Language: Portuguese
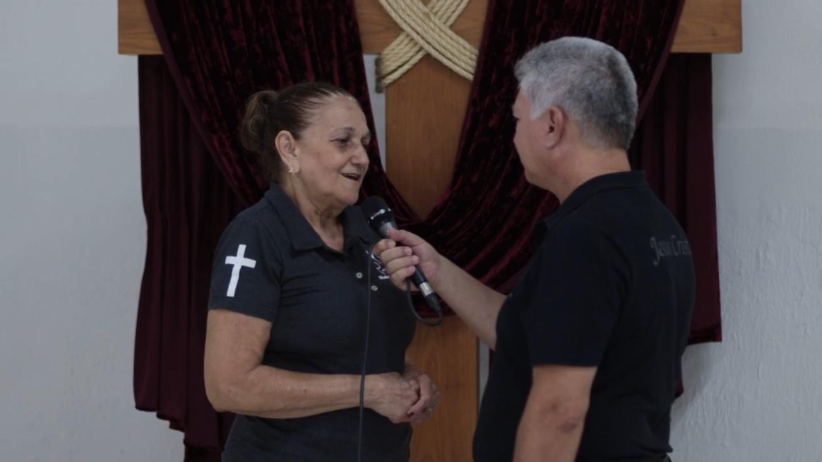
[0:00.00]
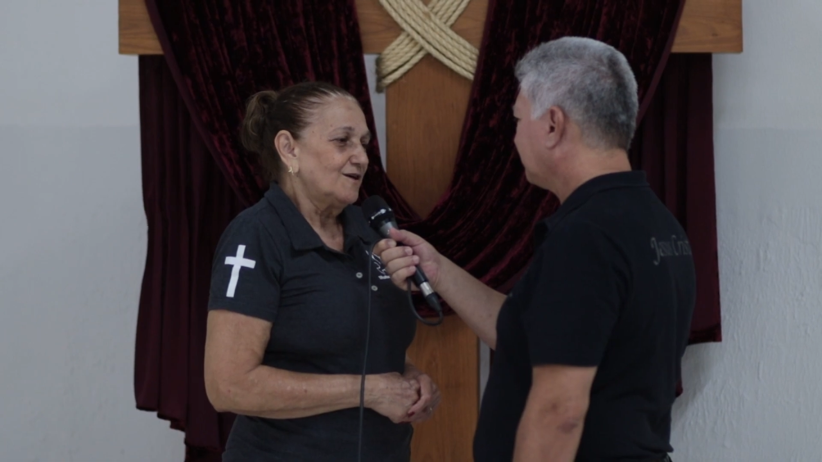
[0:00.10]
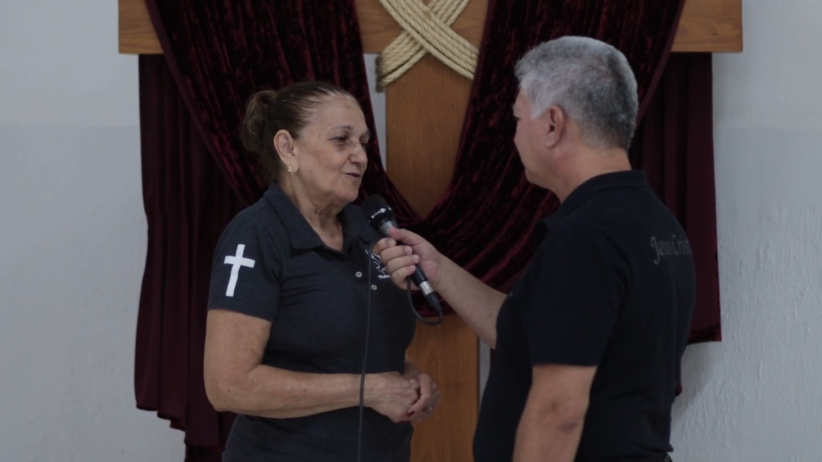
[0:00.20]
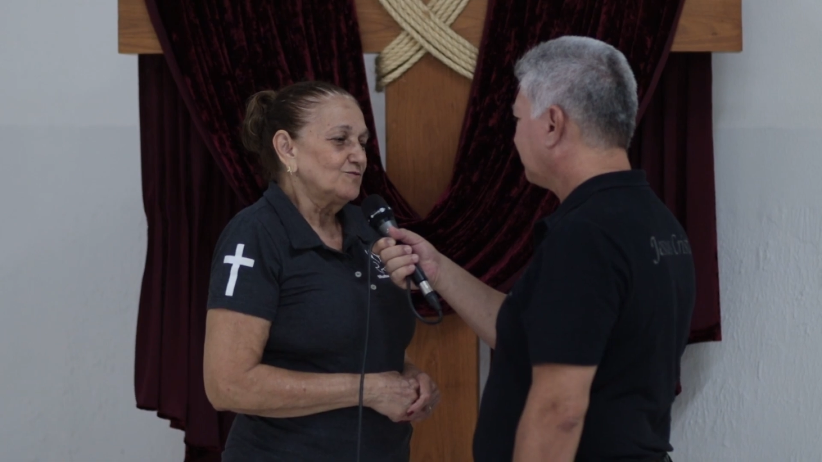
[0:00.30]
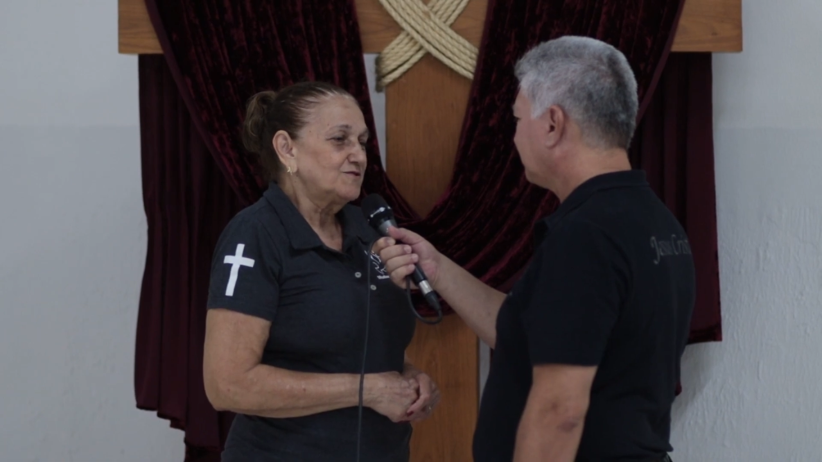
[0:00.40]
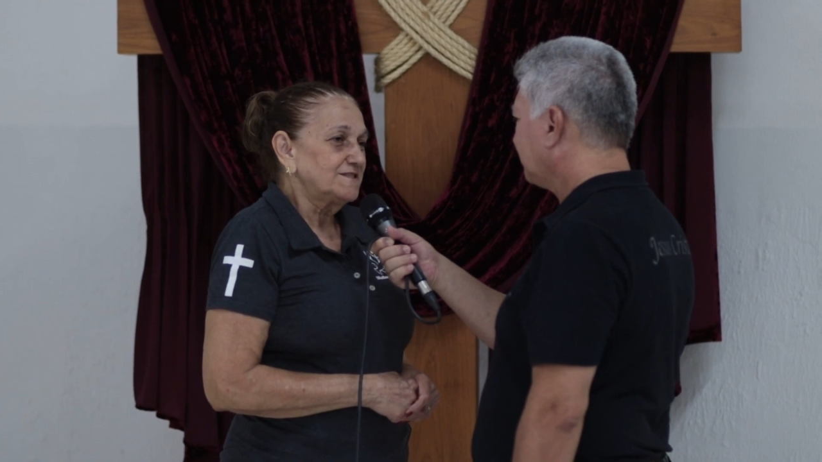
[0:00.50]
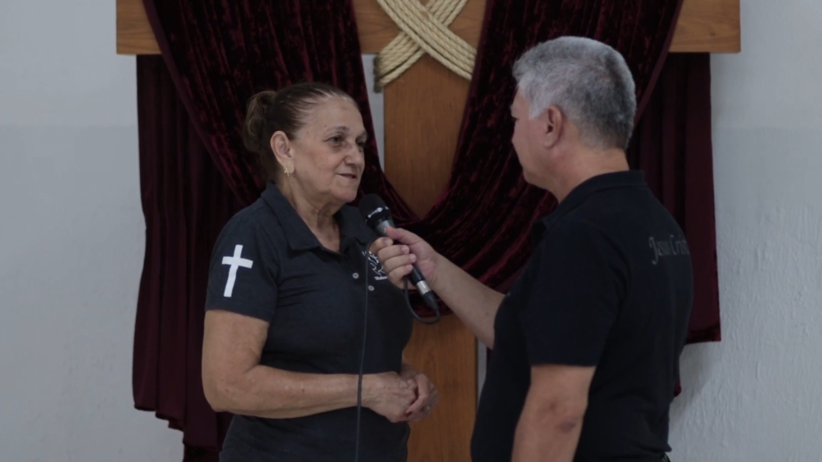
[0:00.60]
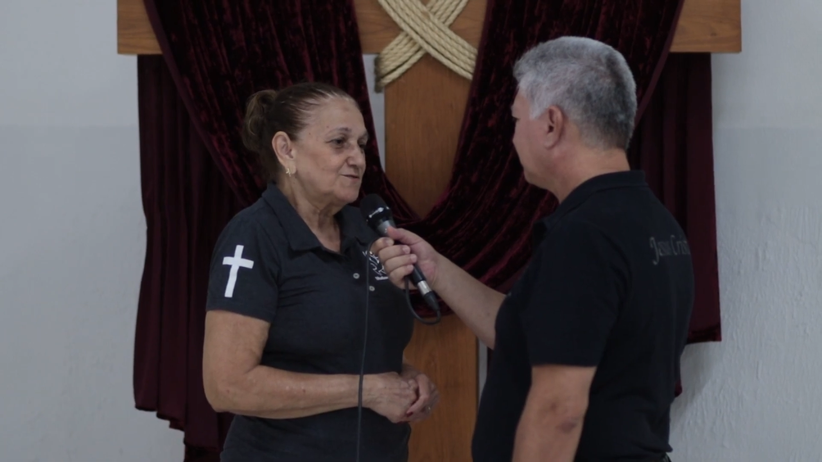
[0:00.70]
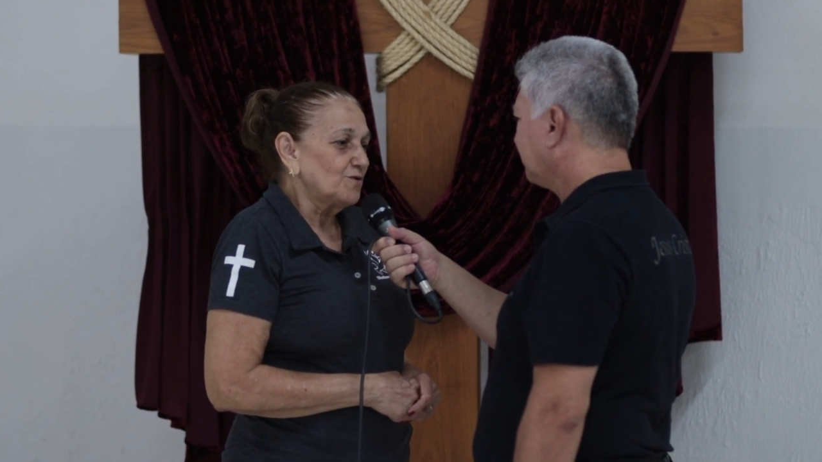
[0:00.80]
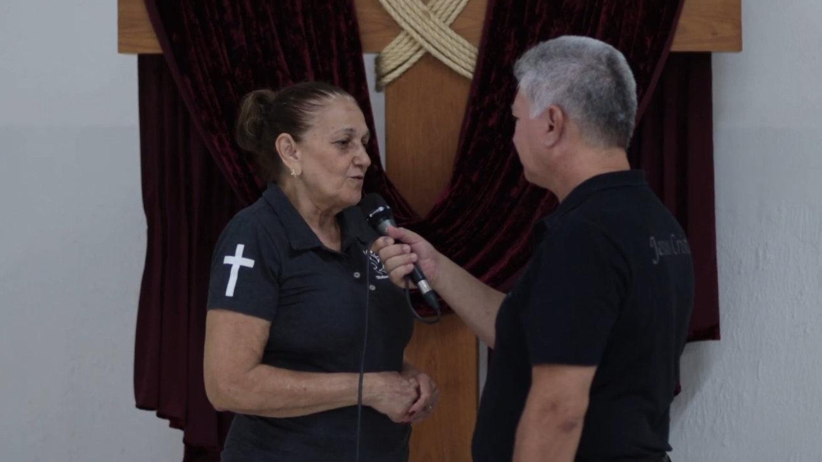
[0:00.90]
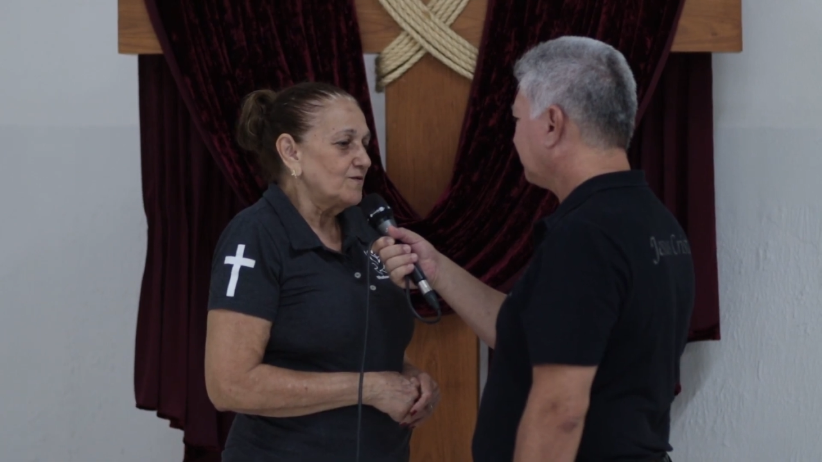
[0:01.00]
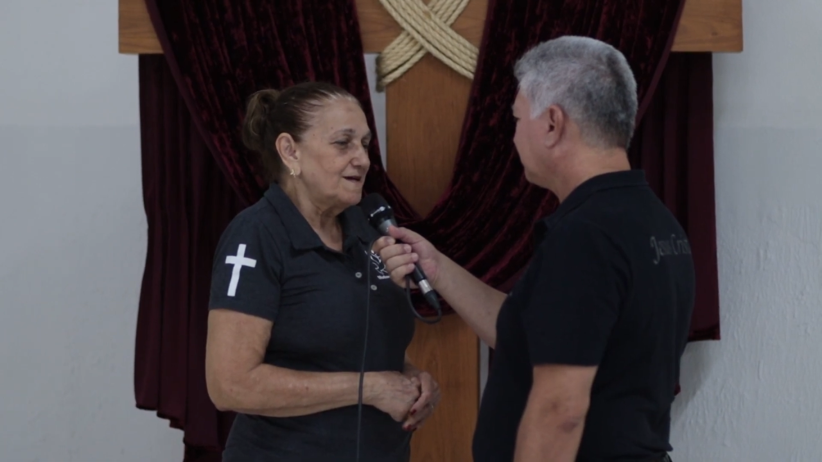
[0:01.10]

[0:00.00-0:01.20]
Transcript: E eu estou